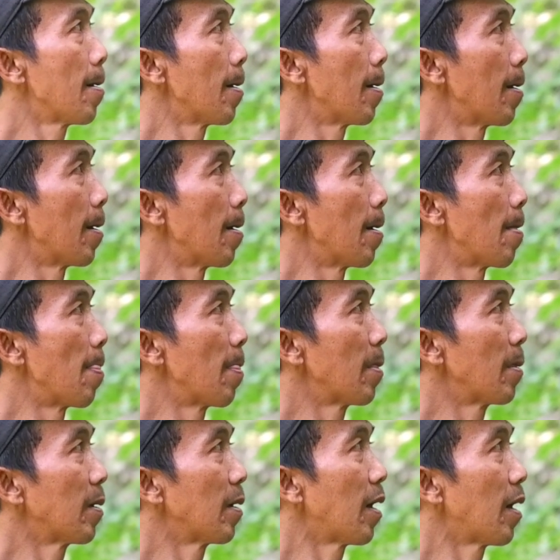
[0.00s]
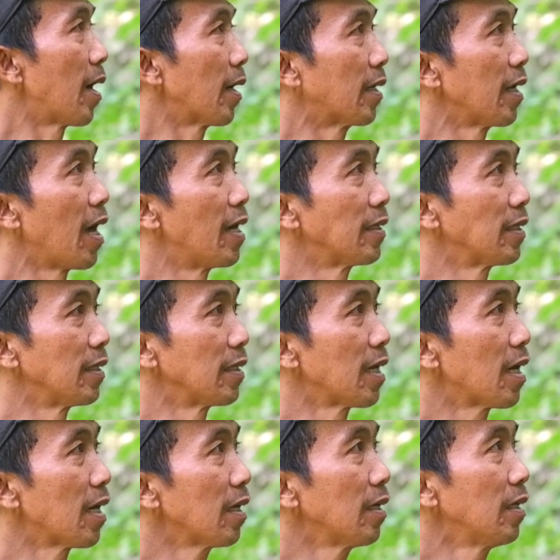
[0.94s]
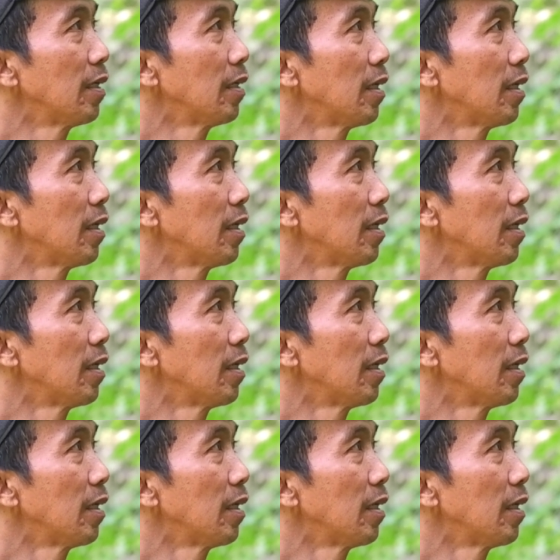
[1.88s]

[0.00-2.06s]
e, ada hasilnya